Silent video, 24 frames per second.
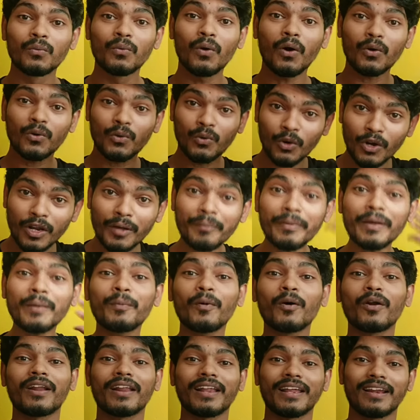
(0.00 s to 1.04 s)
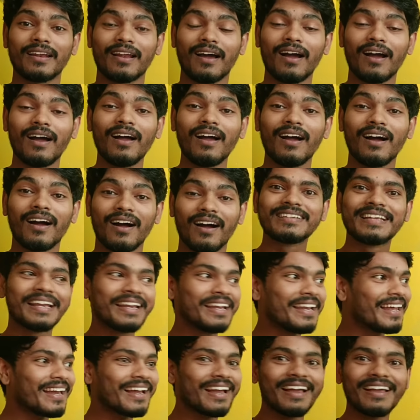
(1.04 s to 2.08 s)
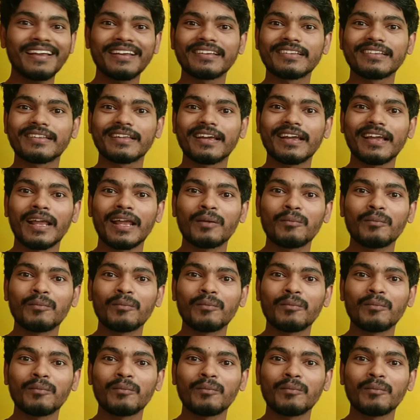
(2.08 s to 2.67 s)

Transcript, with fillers: ஓ குடும்பி போடுறீங்களா என்னங்க இது